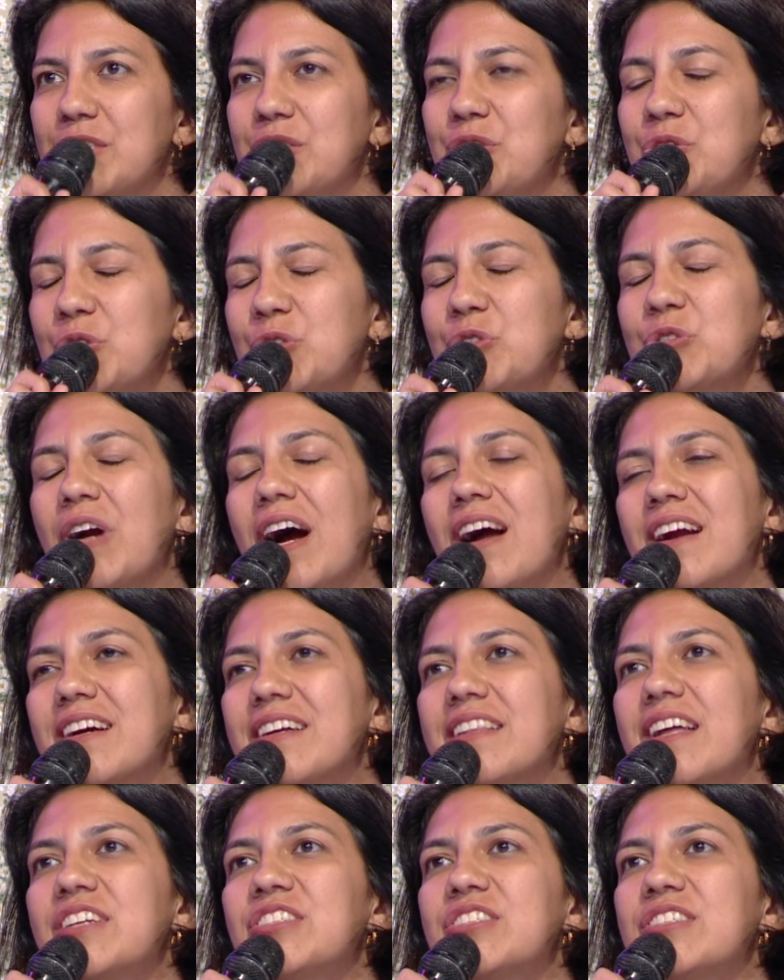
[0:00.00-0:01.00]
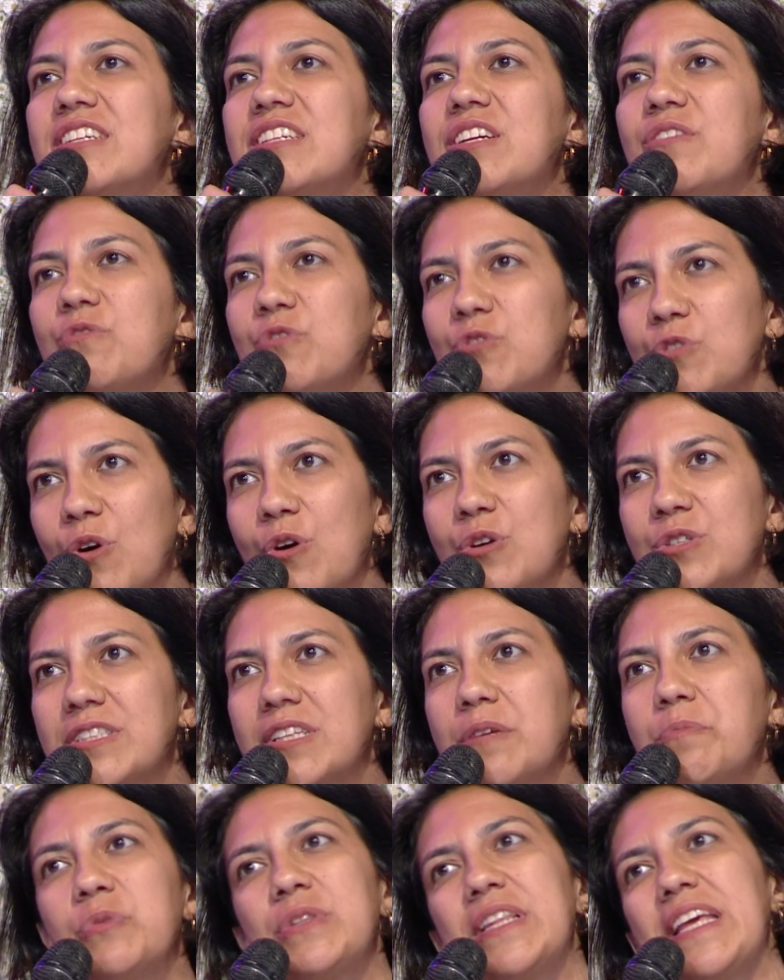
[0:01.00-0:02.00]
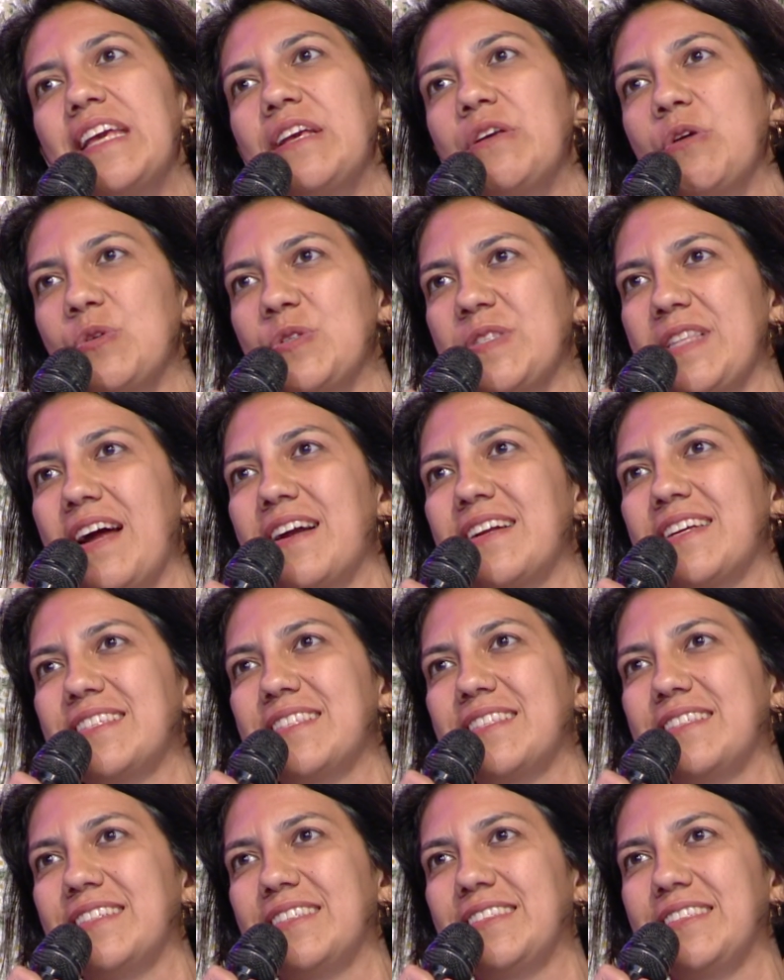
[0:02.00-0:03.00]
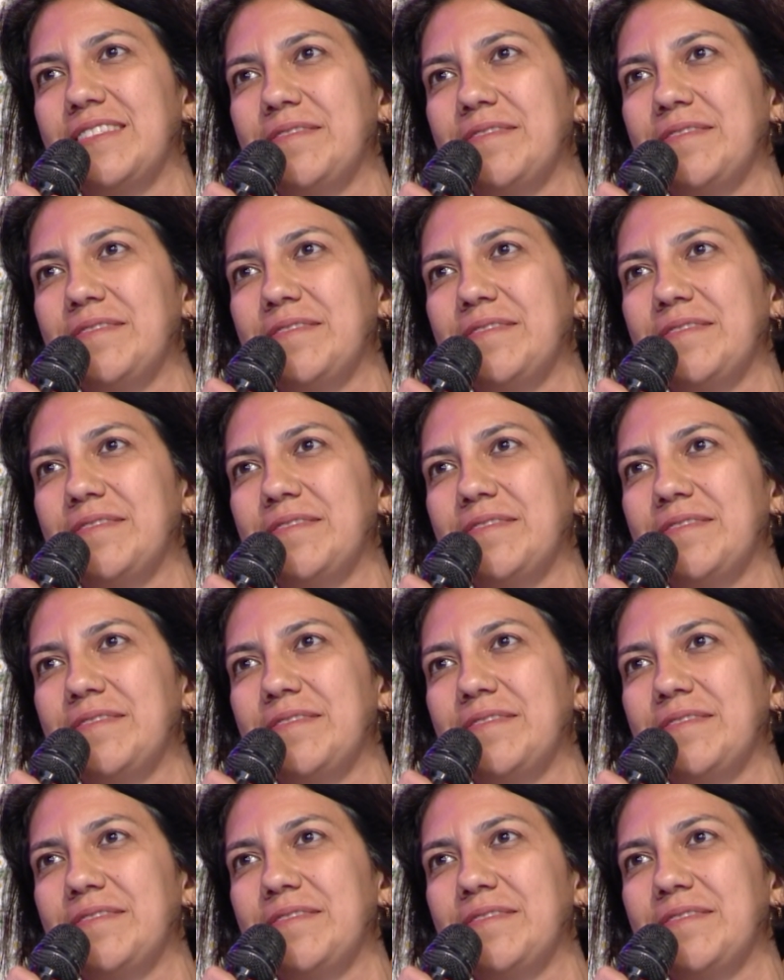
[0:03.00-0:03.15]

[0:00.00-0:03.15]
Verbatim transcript: çocuk arkadaşlarına vuruyorsa bu neyin göstergesidir?